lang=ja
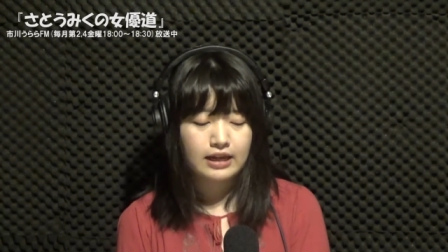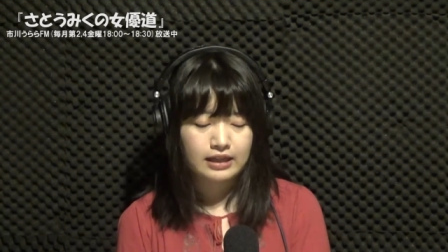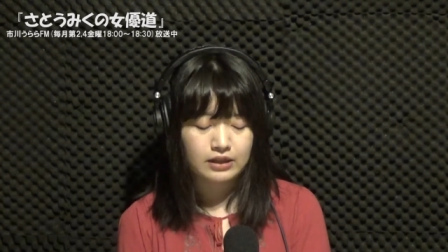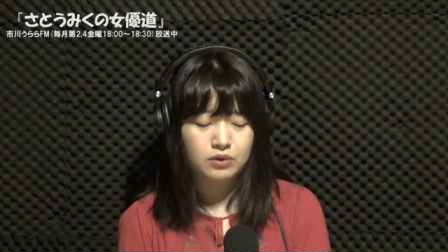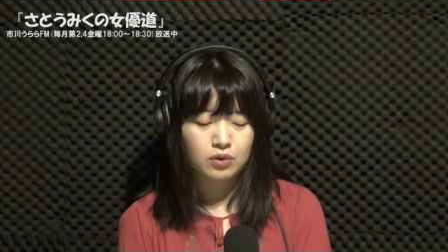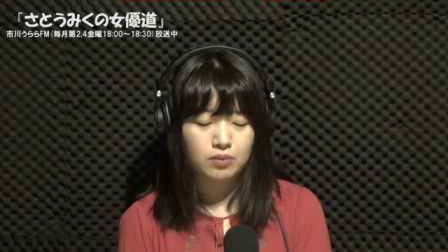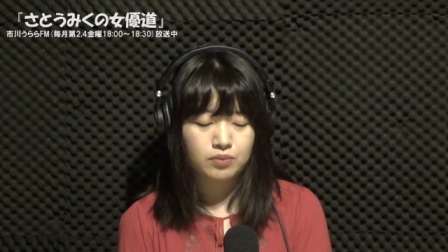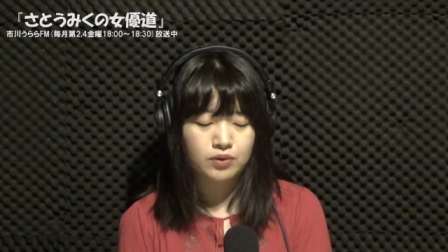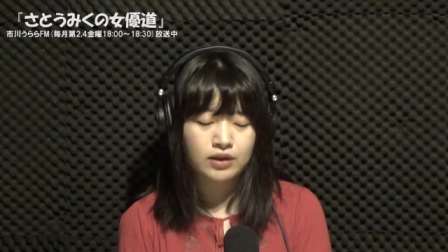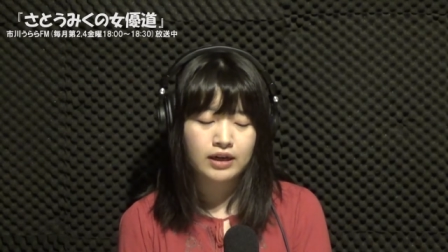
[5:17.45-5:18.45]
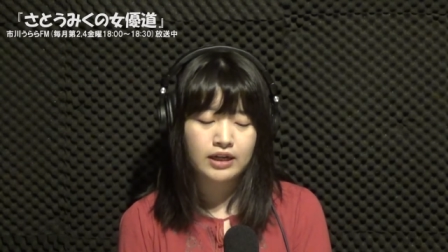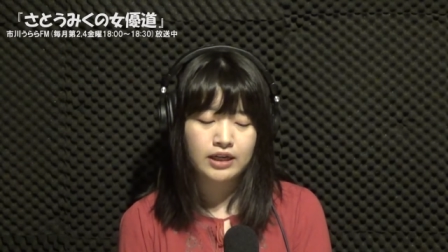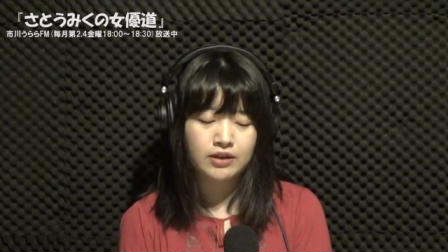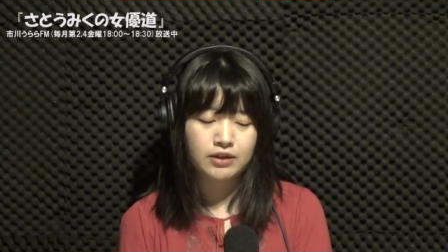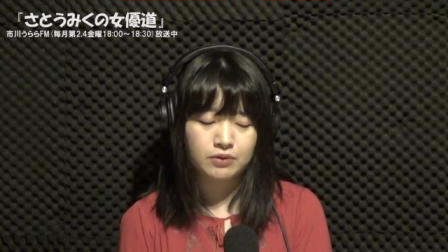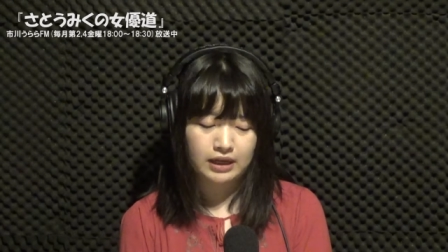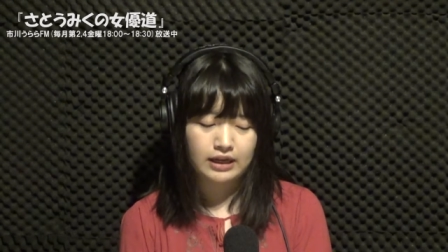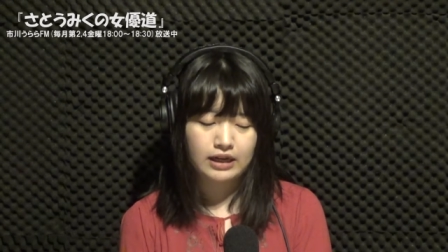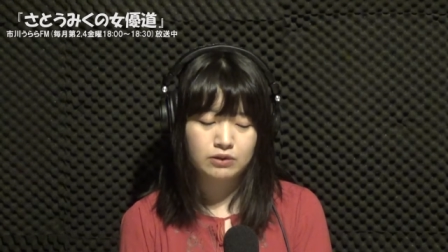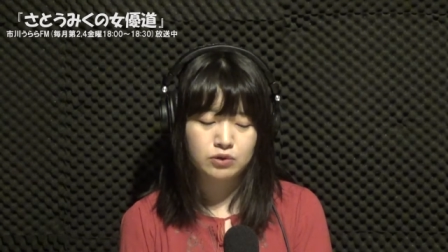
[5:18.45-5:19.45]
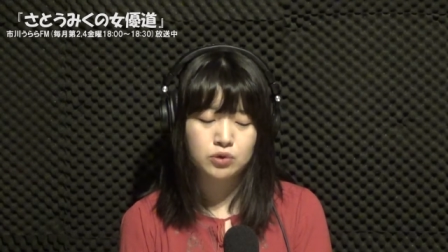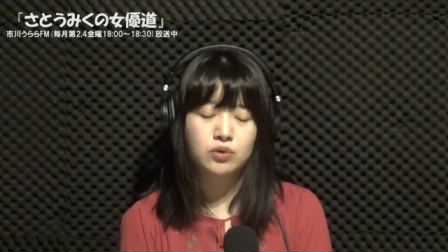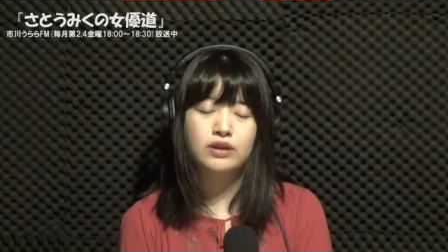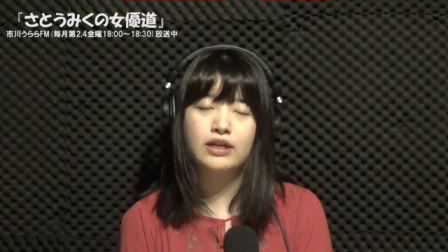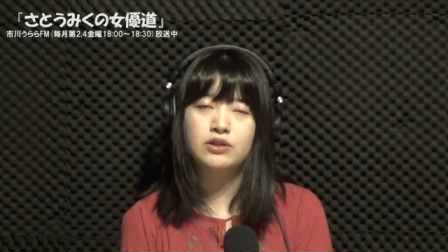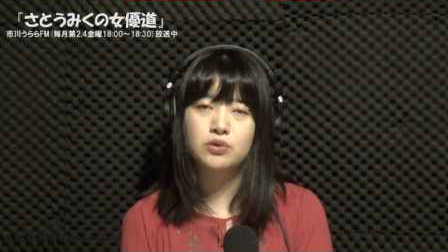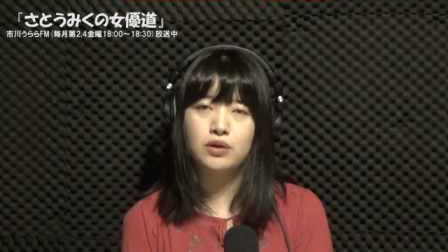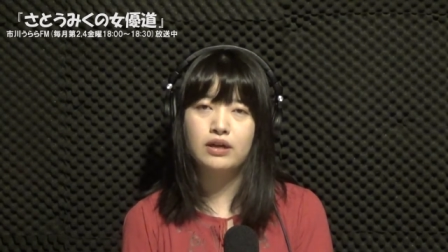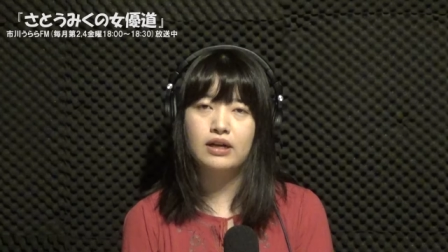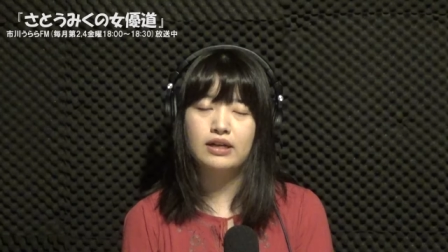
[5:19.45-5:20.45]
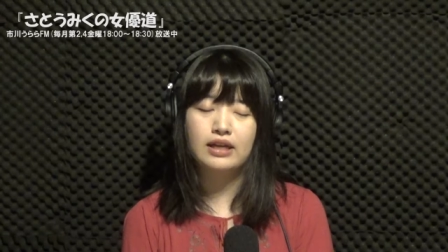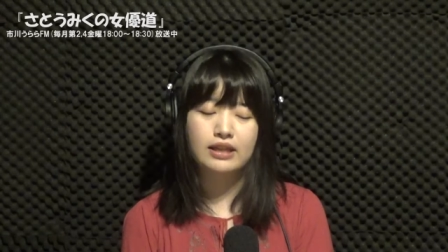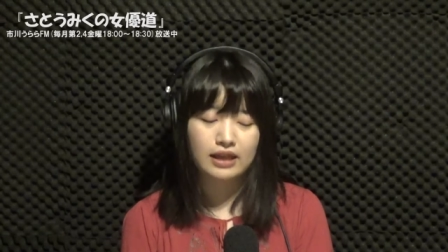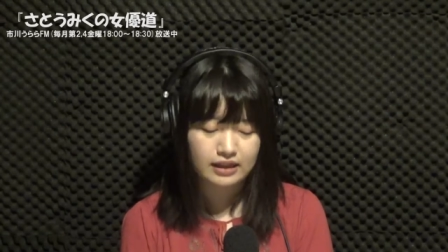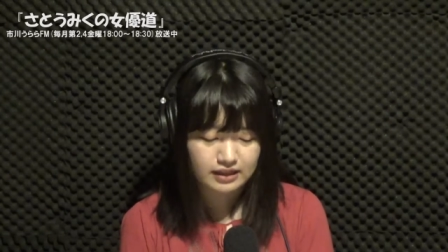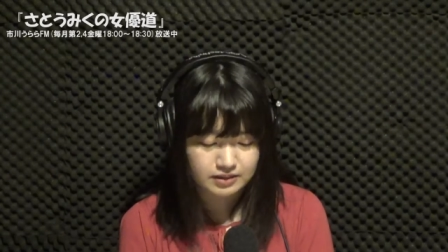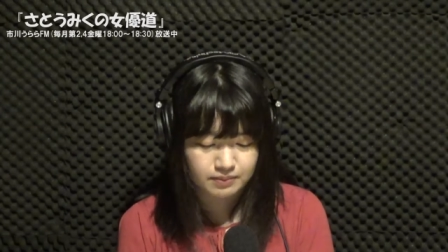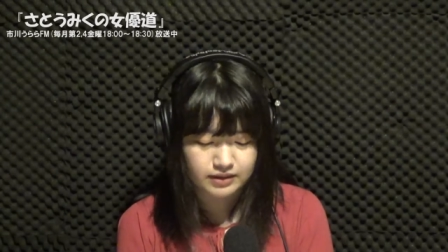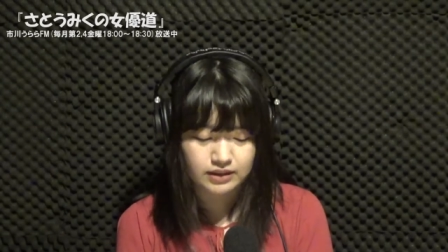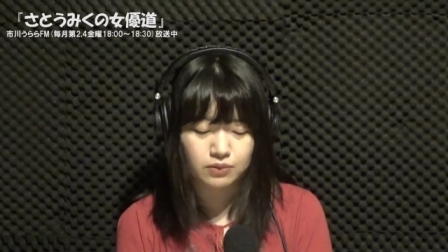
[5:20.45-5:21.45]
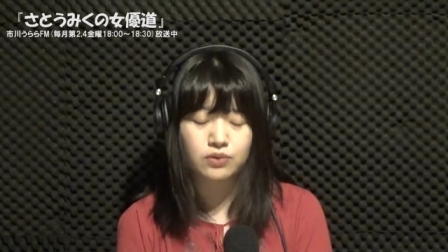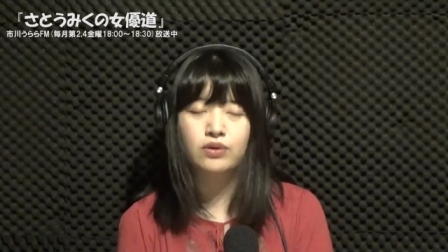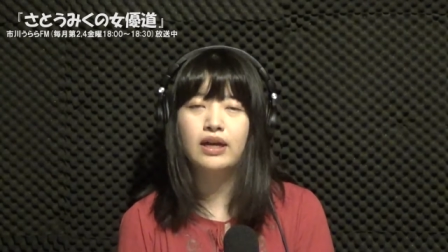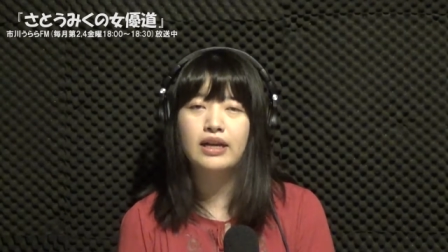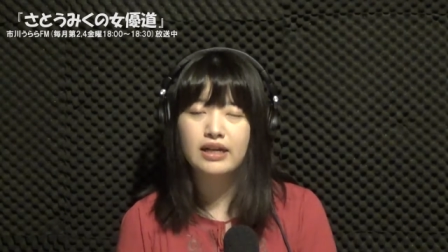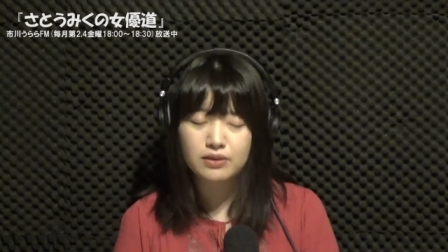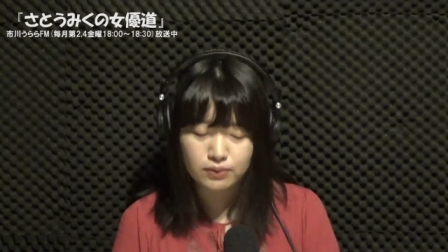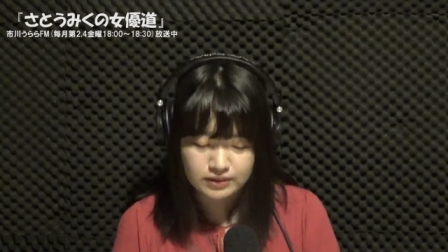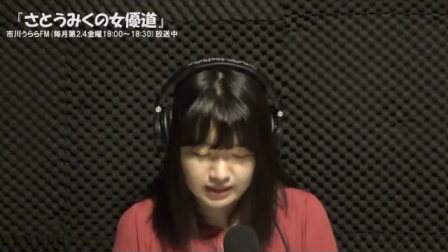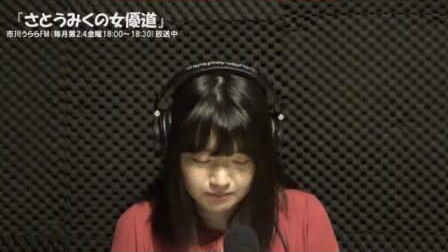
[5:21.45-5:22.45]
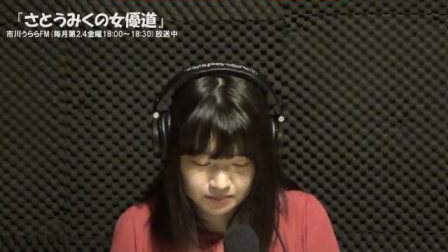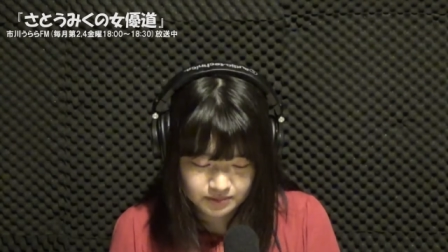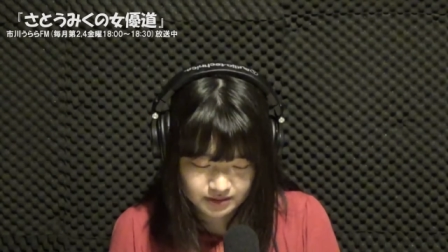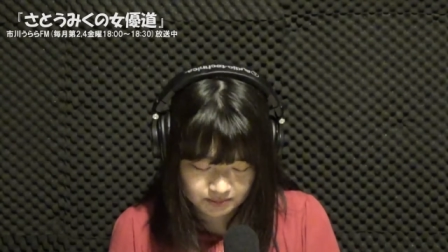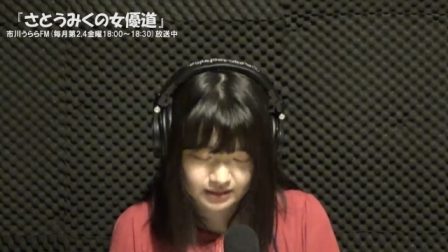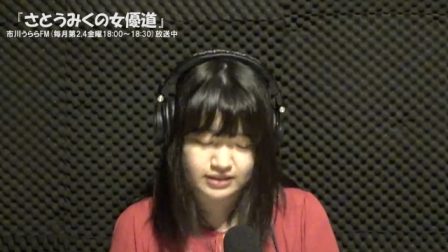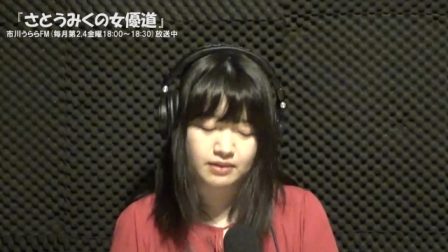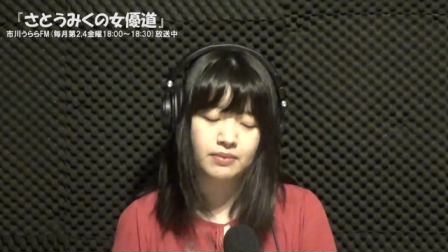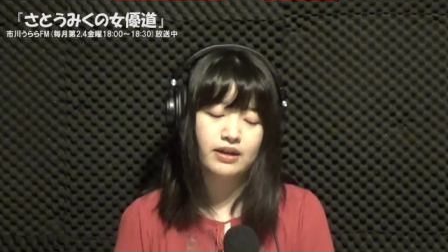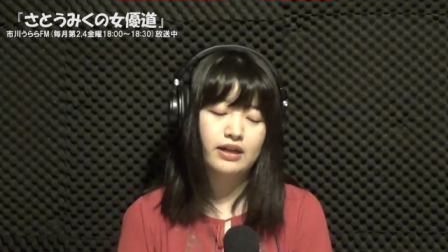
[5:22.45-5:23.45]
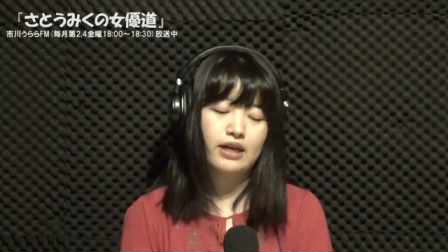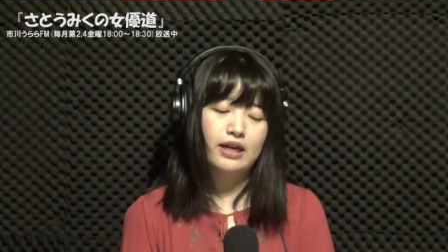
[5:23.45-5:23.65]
なんとブルガリアでのねあの招待上映が決定いたしまして本当にありがとうございます皆様。